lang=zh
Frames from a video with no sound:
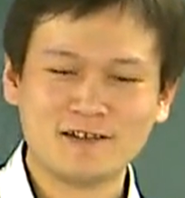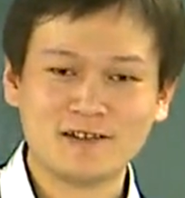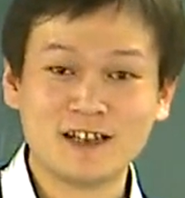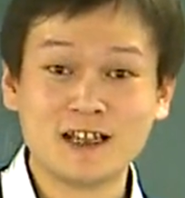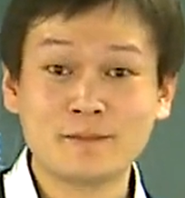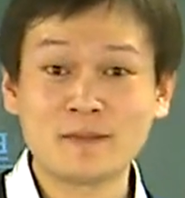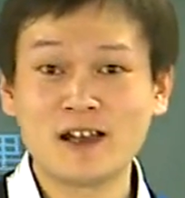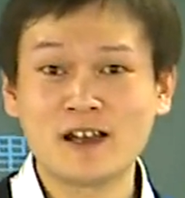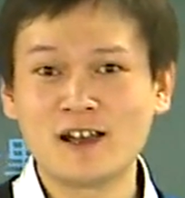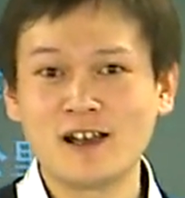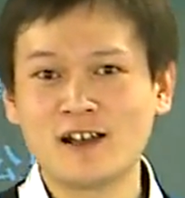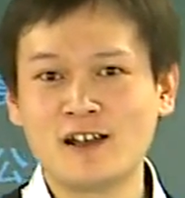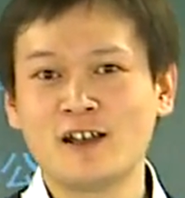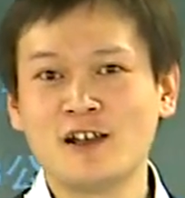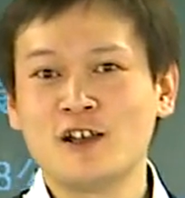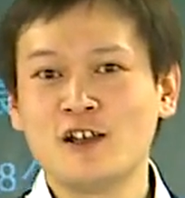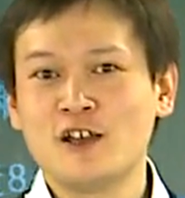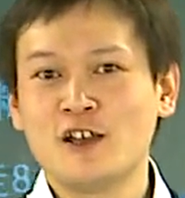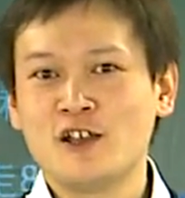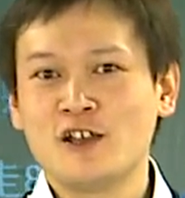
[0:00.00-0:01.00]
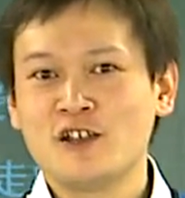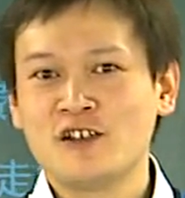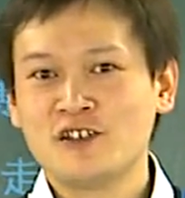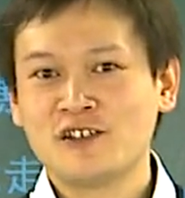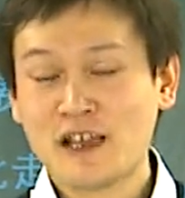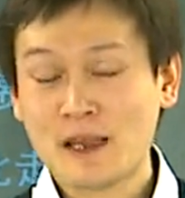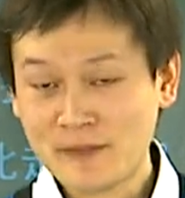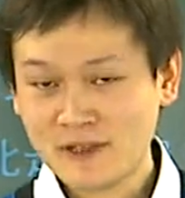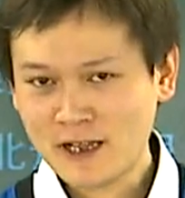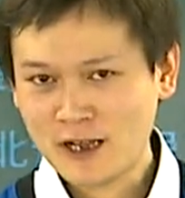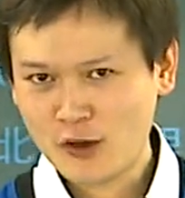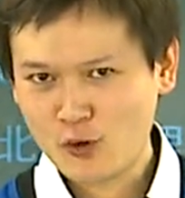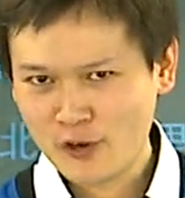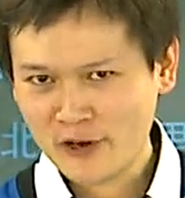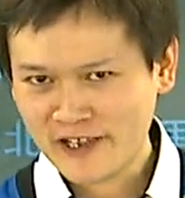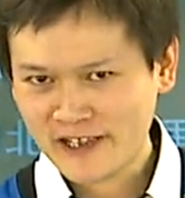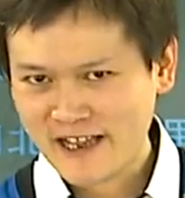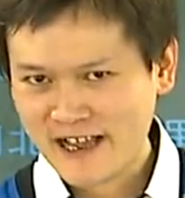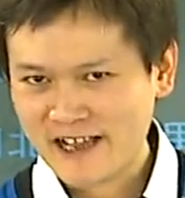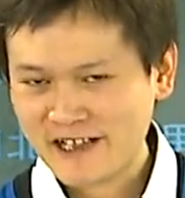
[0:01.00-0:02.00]
那么下面呢，我
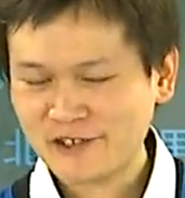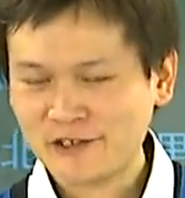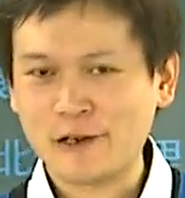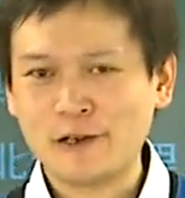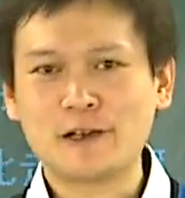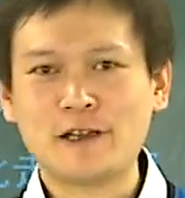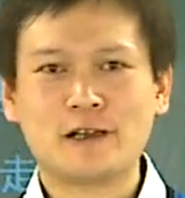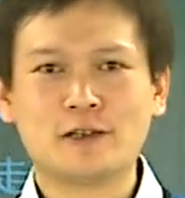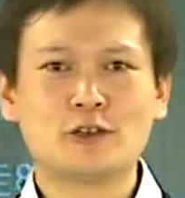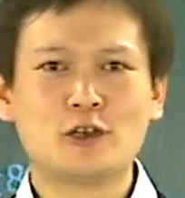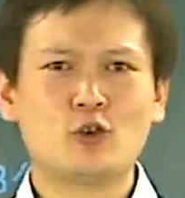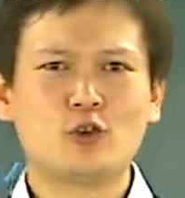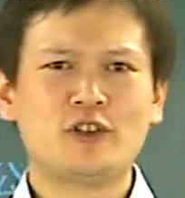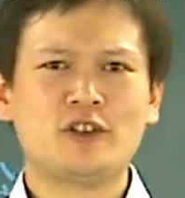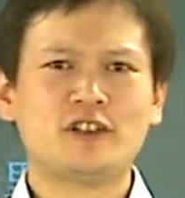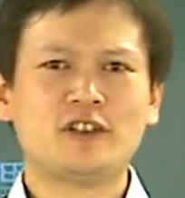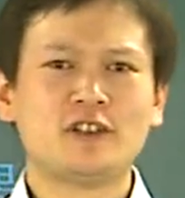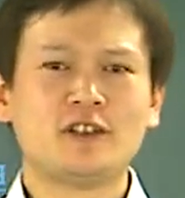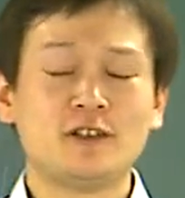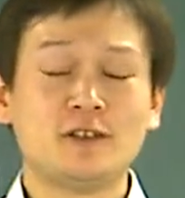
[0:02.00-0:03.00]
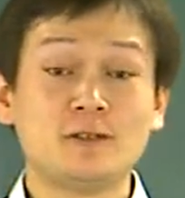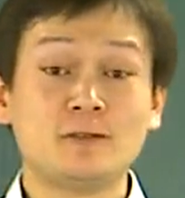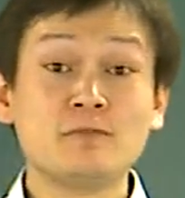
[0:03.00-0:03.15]
给大家讲两道例题。